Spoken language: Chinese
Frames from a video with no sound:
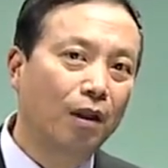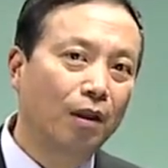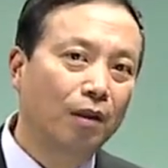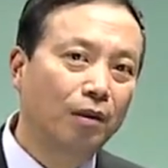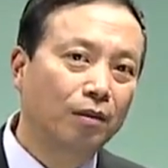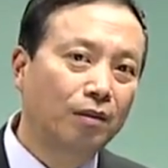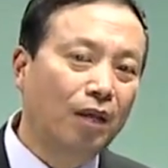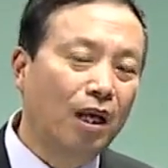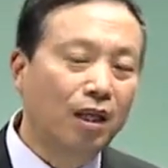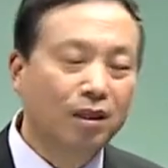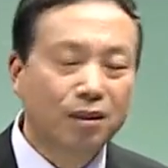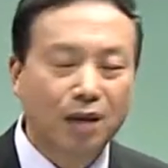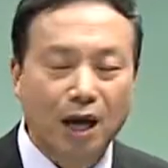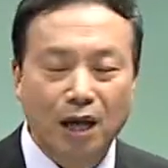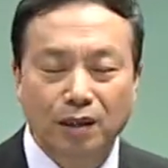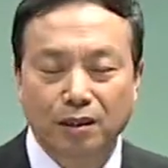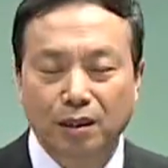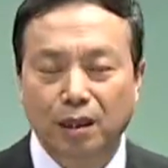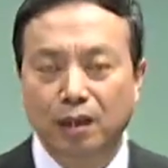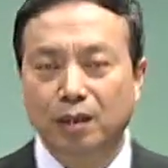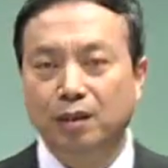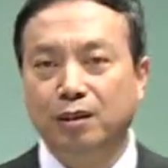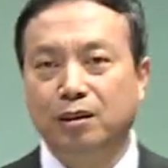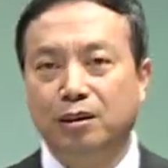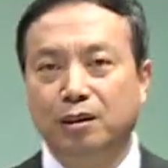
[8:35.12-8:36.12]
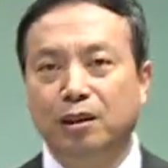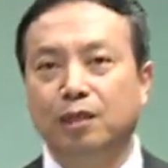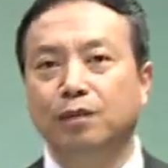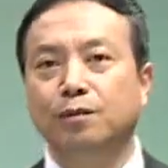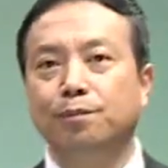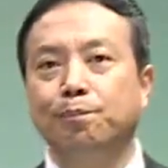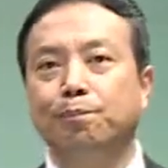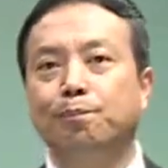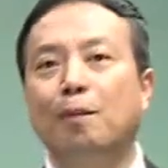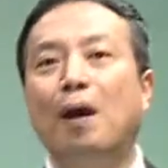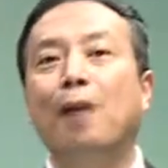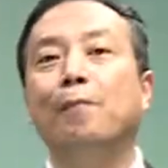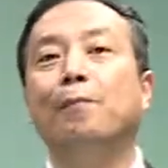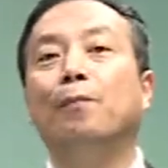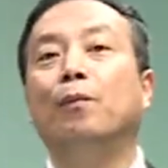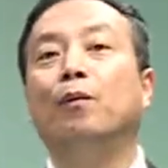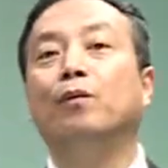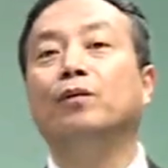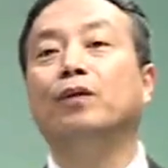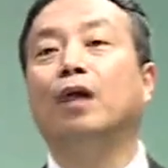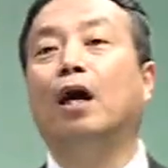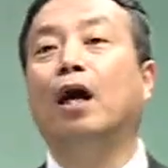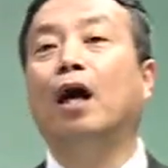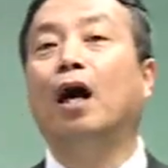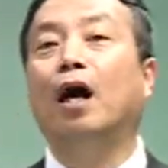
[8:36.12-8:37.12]
但是按照新颁布
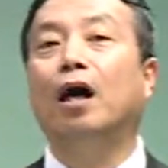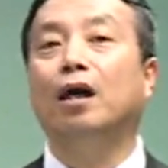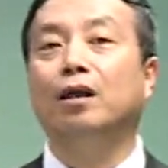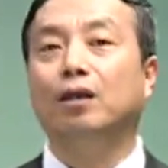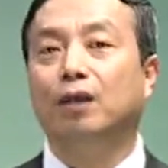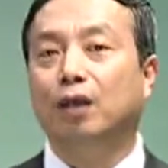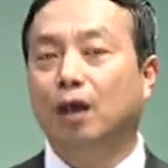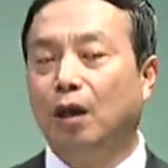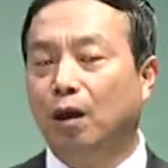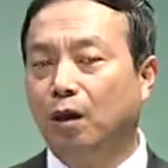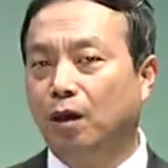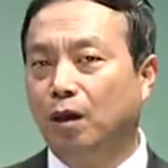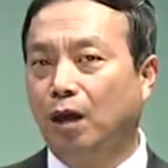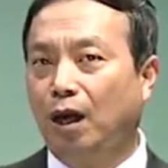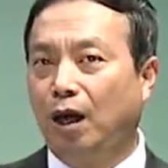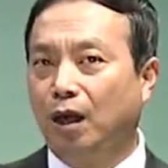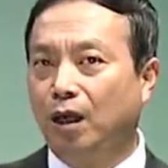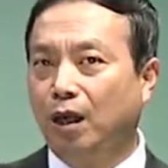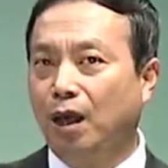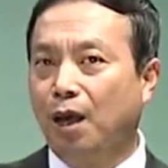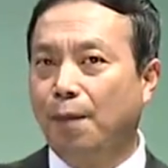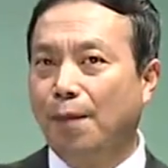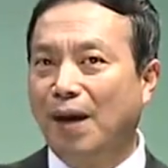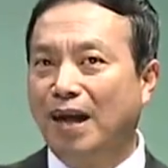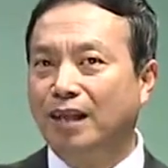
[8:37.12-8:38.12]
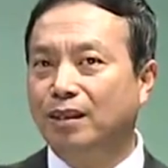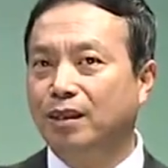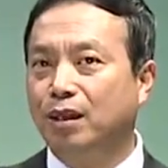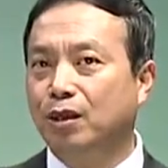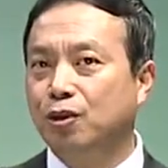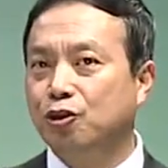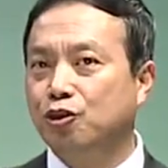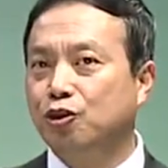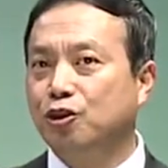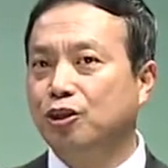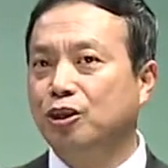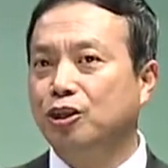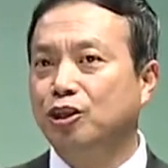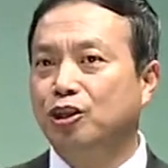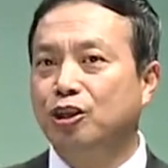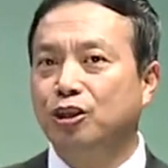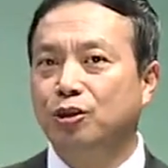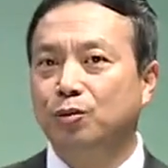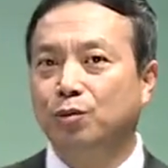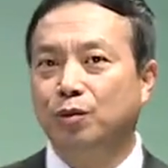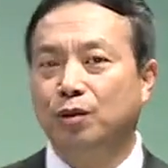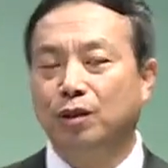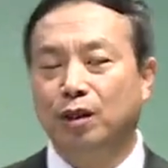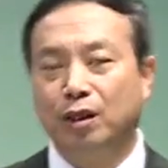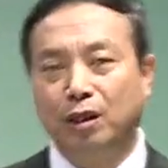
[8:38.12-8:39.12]
的啊，以后二零一八年要执行新
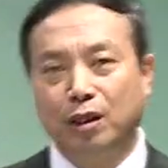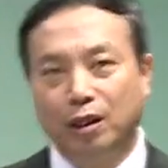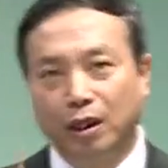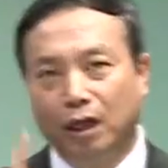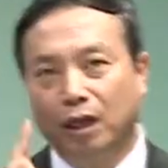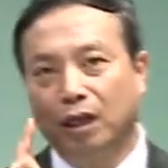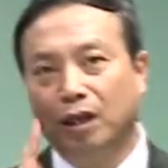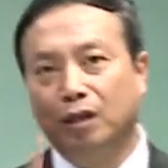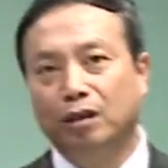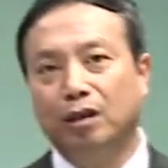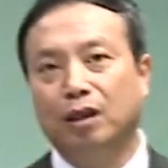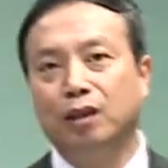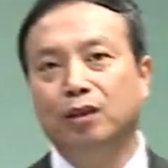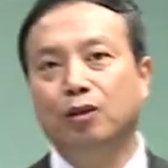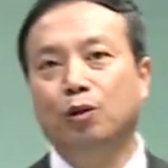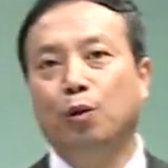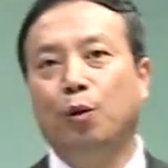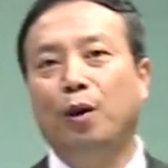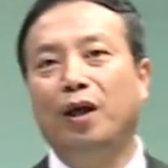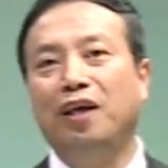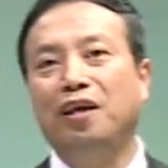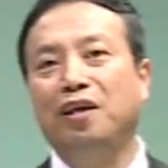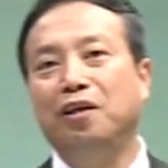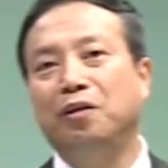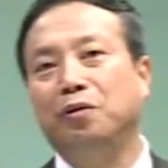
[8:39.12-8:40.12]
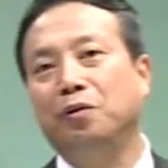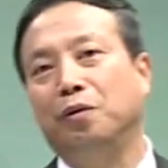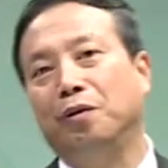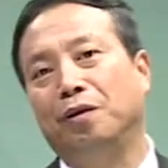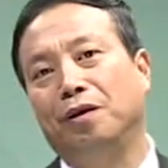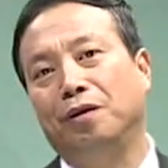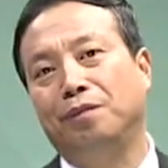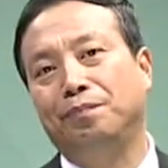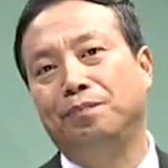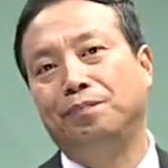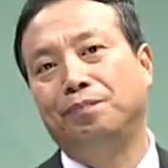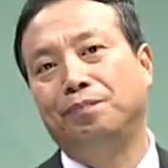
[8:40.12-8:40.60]
准则，可能就会一种了。